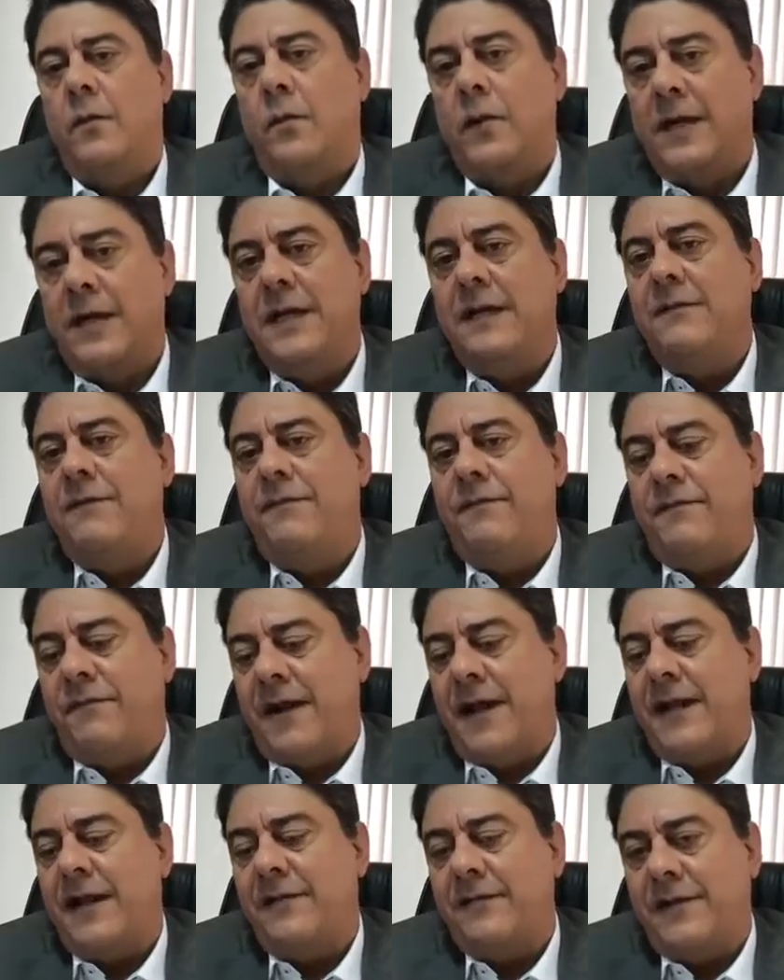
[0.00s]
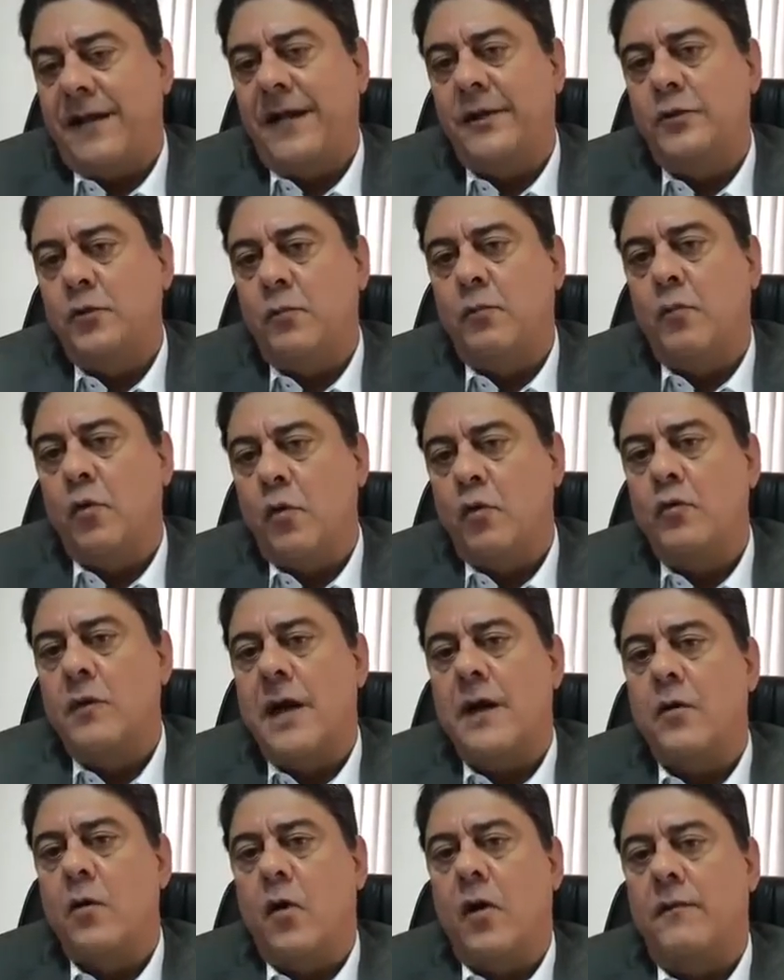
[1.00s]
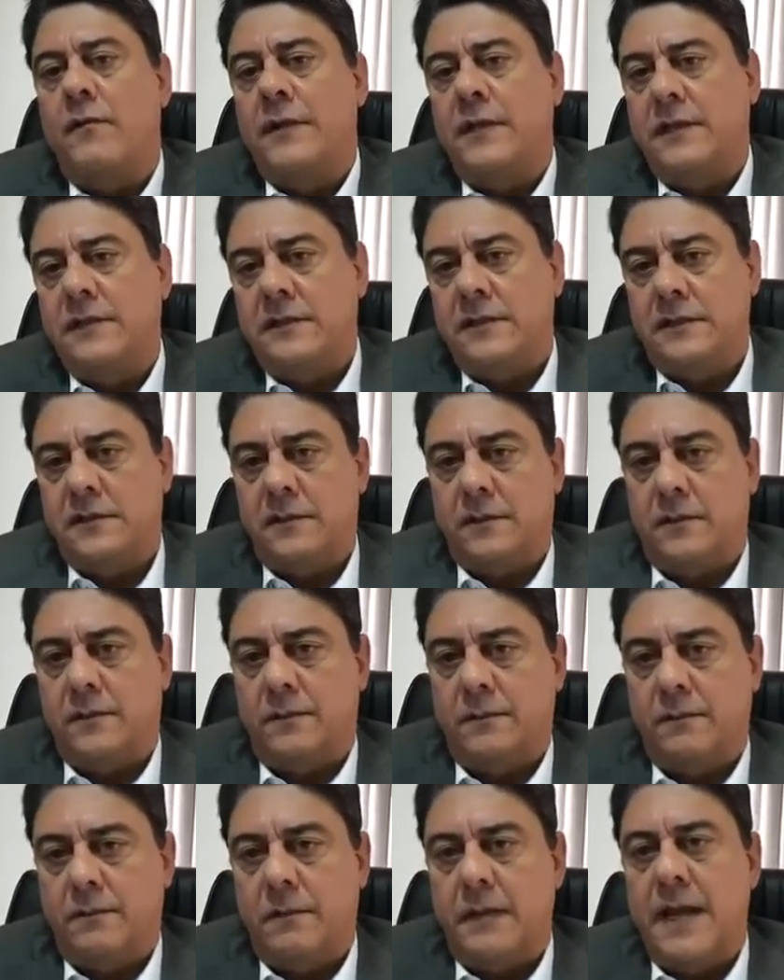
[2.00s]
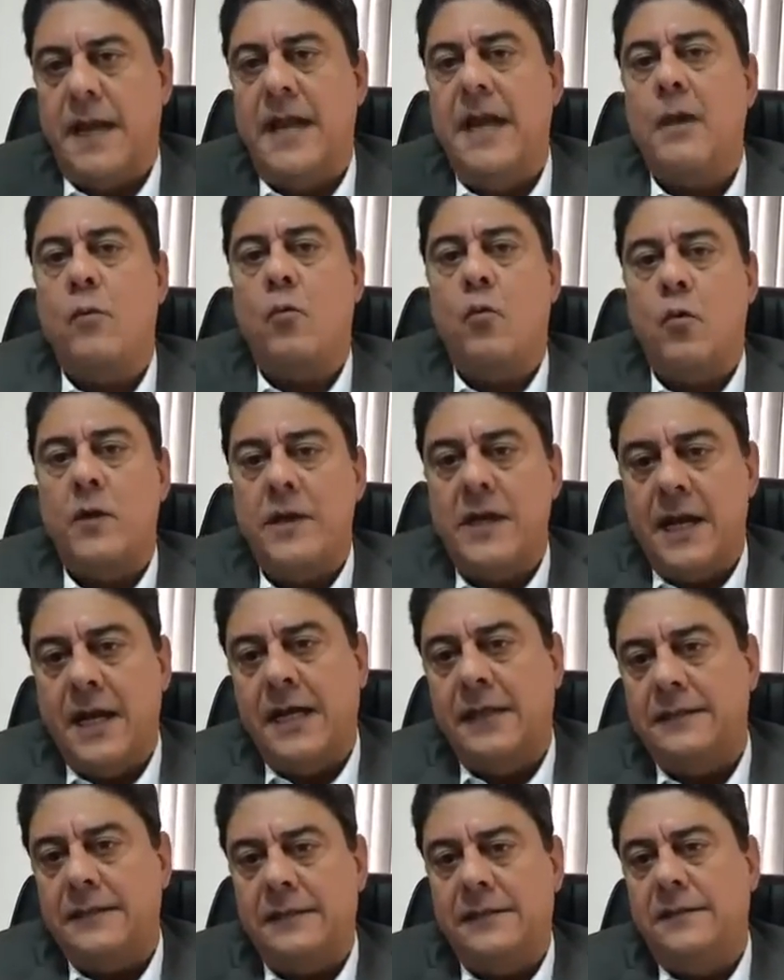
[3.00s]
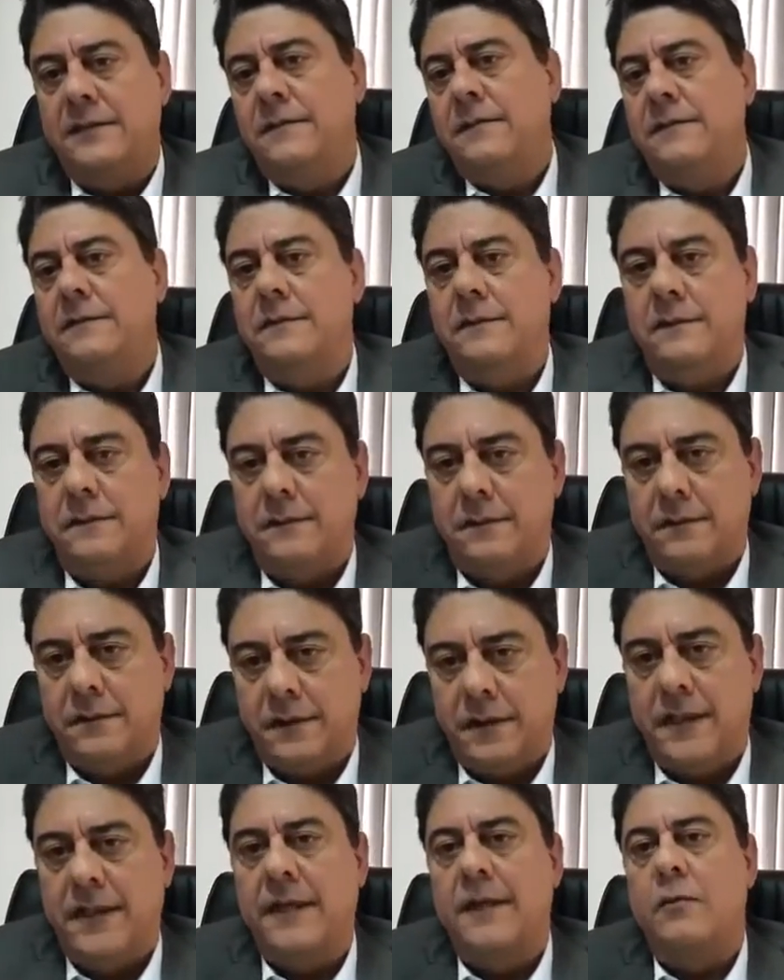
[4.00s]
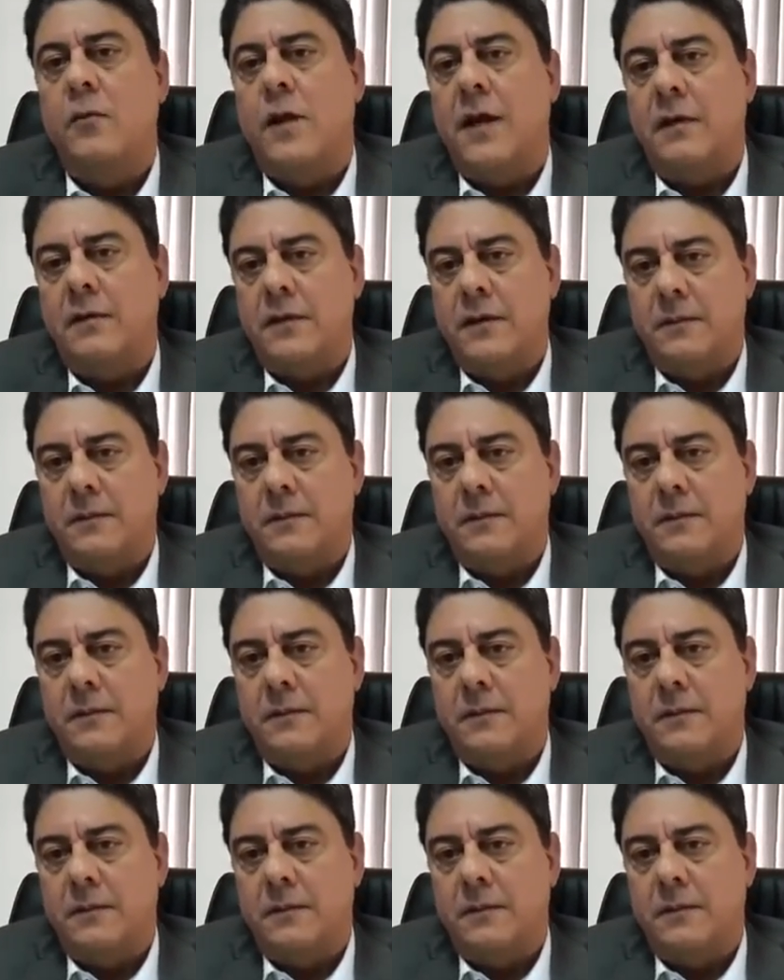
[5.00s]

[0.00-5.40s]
O que fala Sérgio Moro na nova decisão? Reconhece que Eduardo